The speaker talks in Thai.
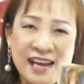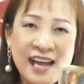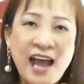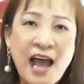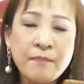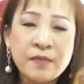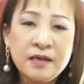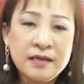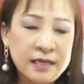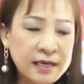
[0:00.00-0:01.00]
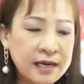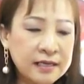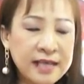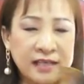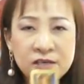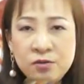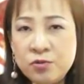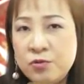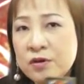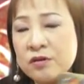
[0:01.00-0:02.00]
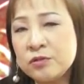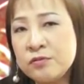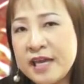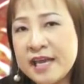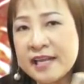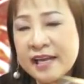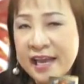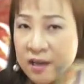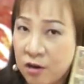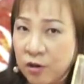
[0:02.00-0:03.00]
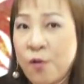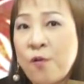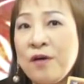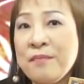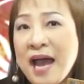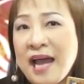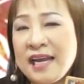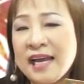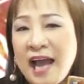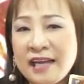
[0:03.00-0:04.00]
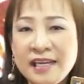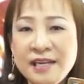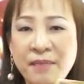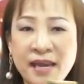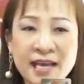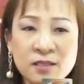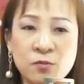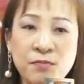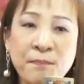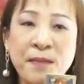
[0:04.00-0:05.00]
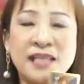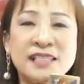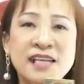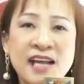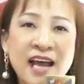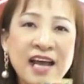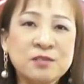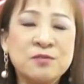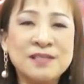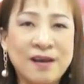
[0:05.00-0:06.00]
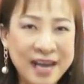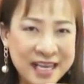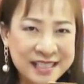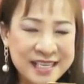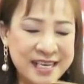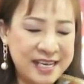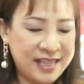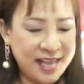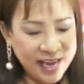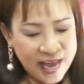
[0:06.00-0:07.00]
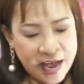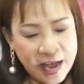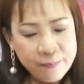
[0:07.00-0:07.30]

นะคะอยากจะรู้ดวงของตัวเองยังไงก็โทรเข้ามานะคะที่หมายเลข0 8 8 7 5 0 2 5 4นะคะ